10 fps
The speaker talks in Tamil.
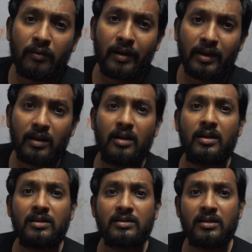
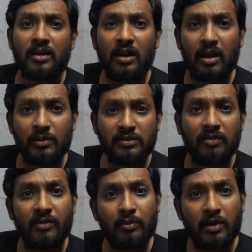வாங்கிடலான்னு நினச்சேன் ஏன்னா
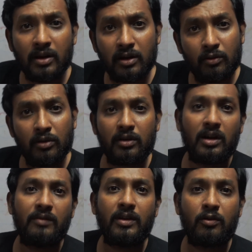அமேசான் ஃப்ளிப்கார்ட்டில் கூட
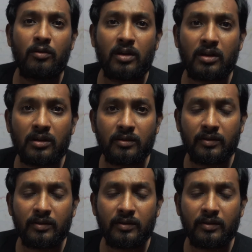டெலிவரி கொடுக்குறாங்க